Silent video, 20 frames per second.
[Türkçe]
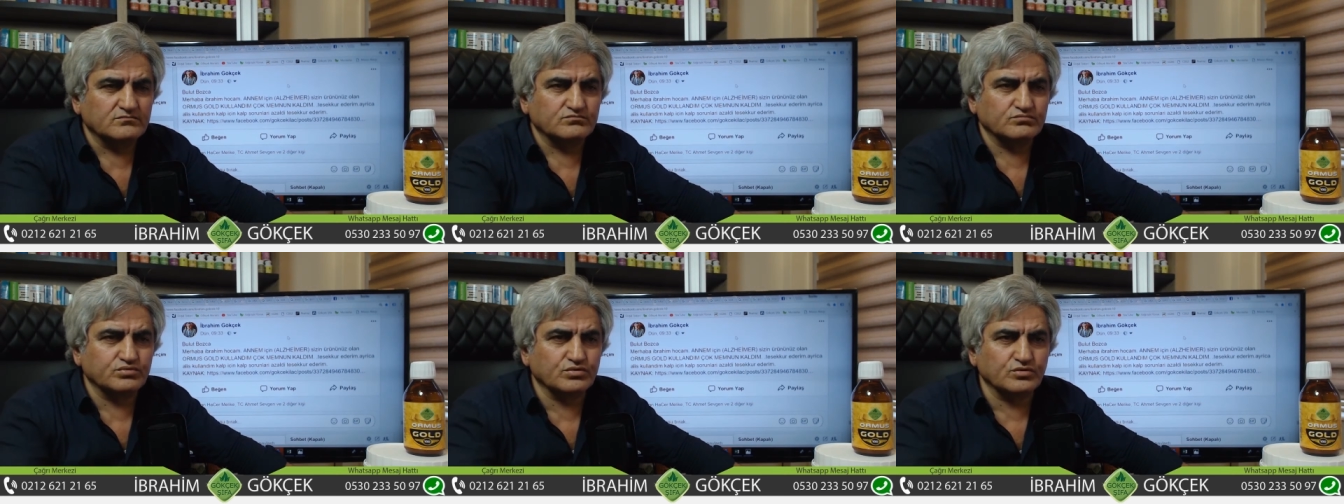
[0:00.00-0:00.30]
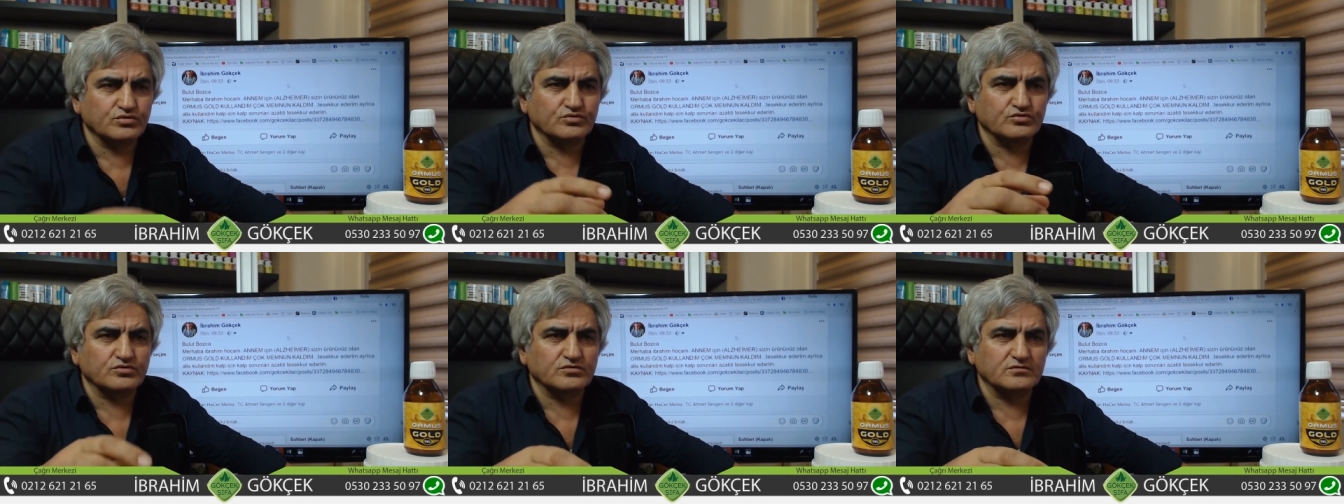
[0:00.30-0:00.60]
bu
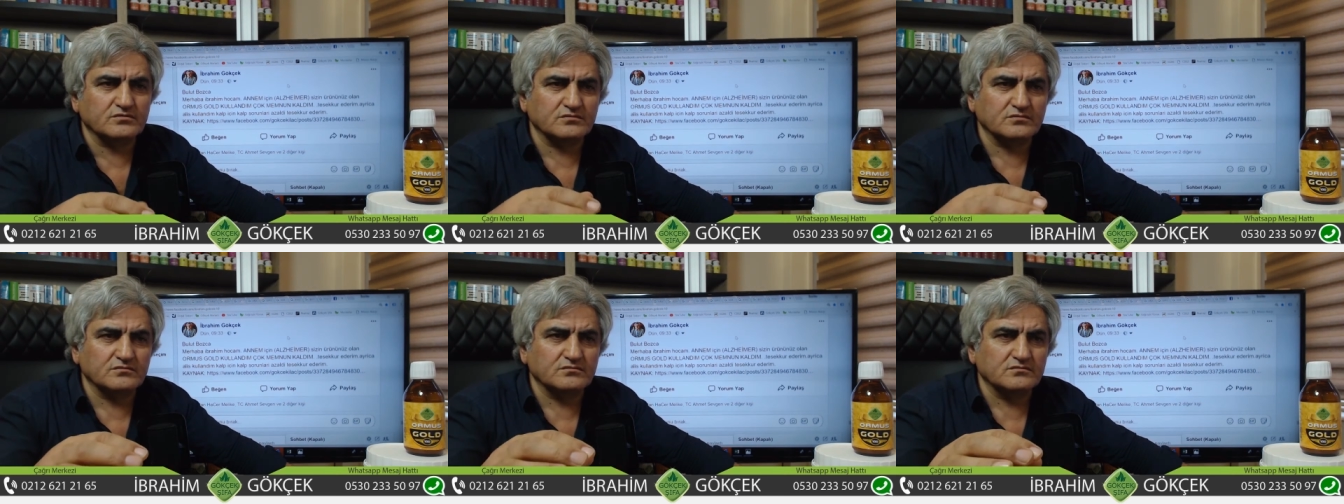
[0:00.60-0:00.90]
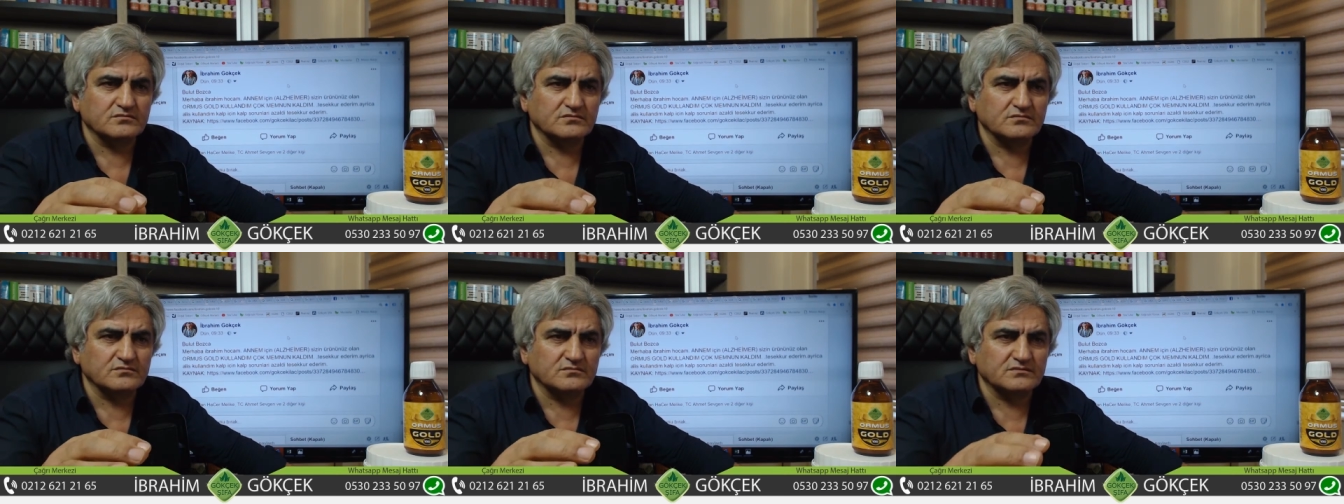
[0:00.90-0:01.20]
ürün
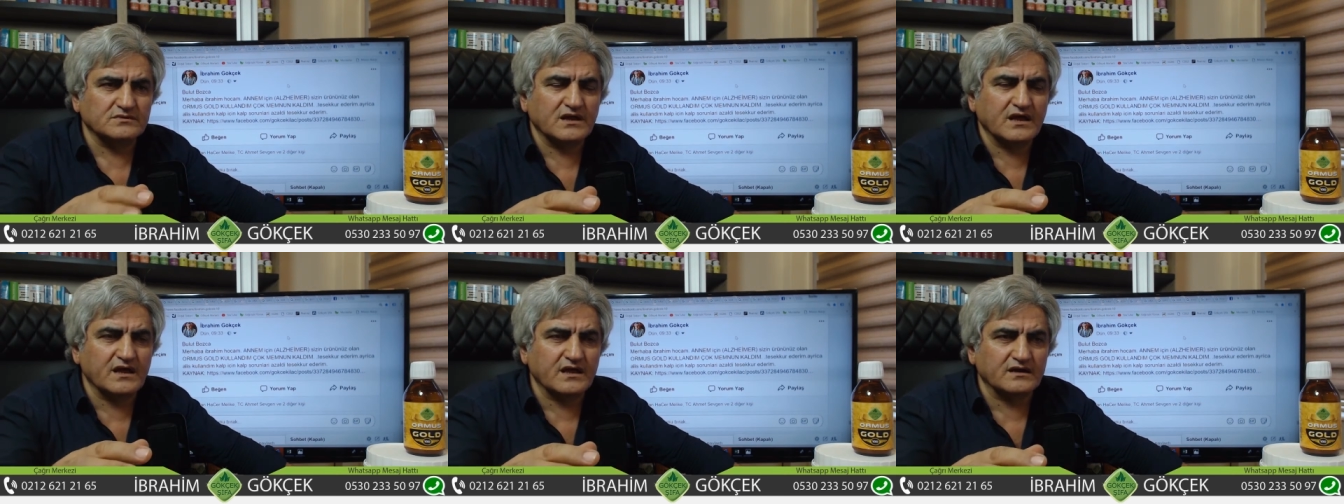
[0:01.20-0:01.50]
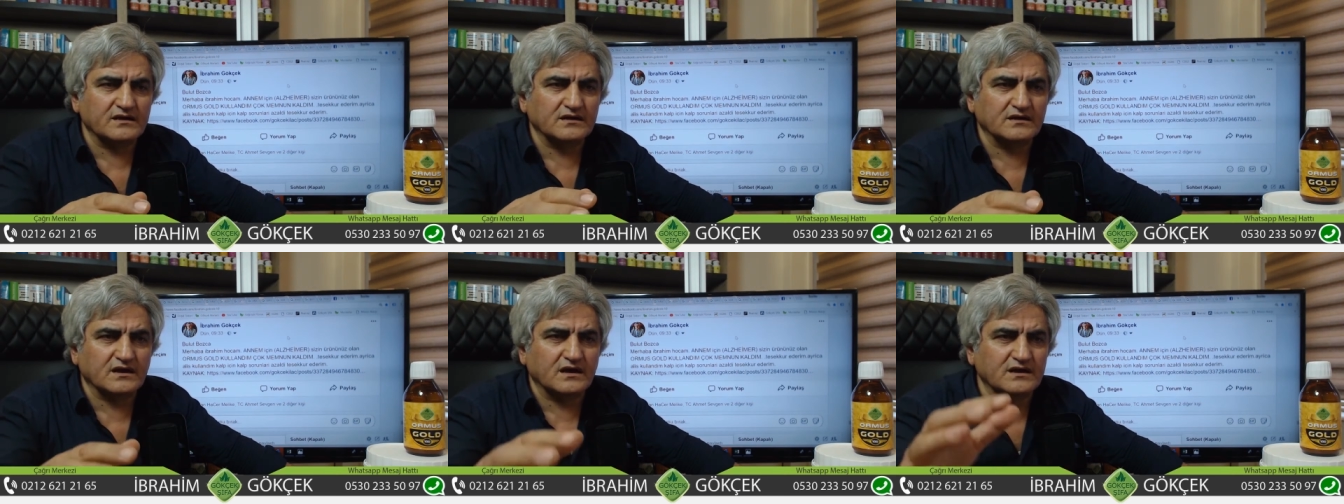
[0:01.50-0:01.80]

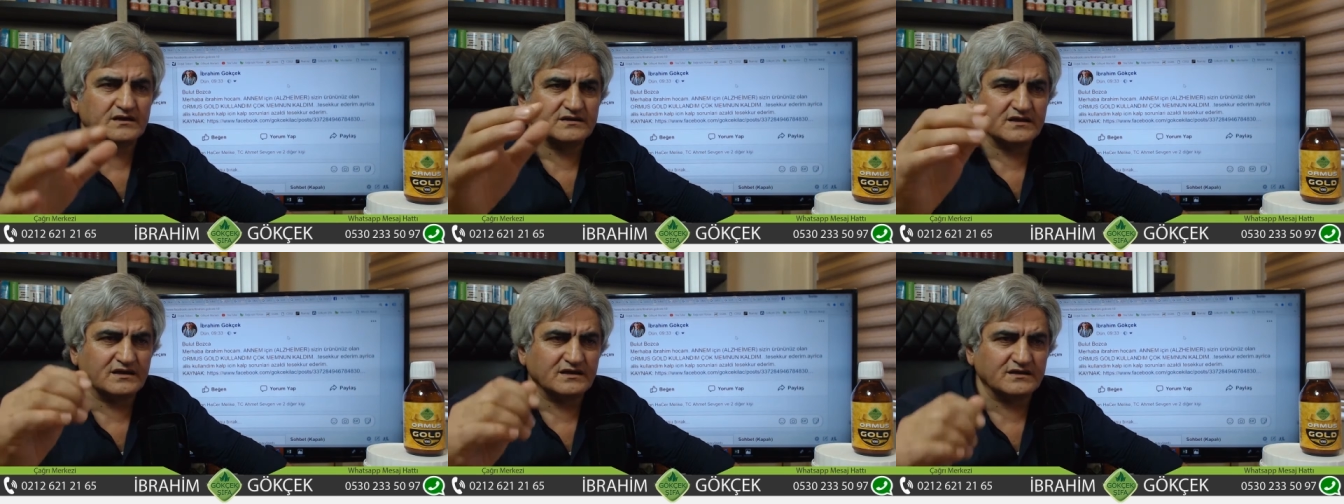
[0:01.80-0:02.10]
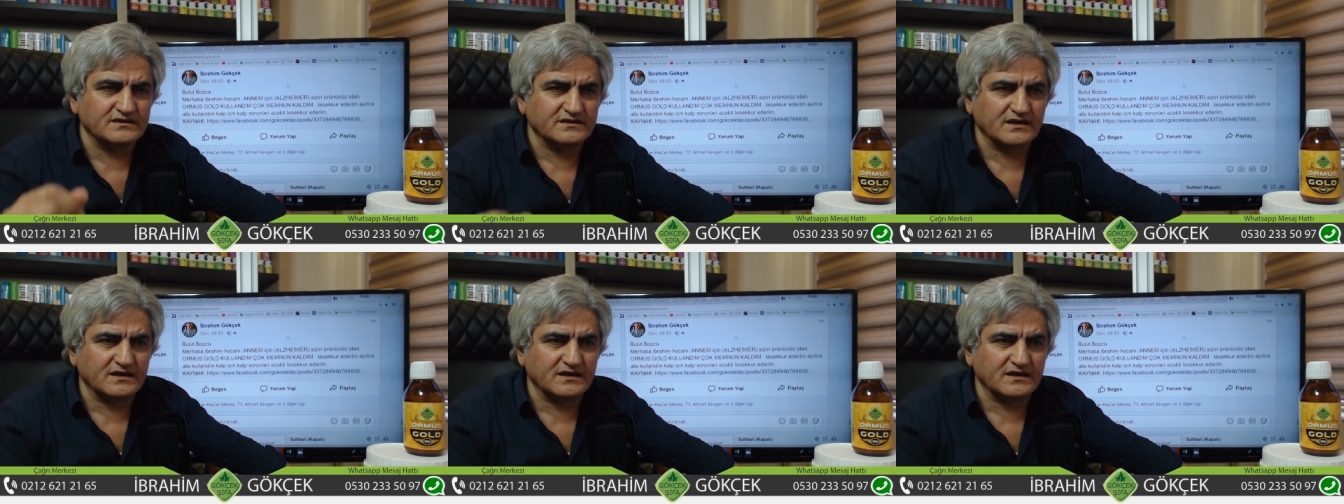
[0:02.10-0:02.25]
değerli, kaliteli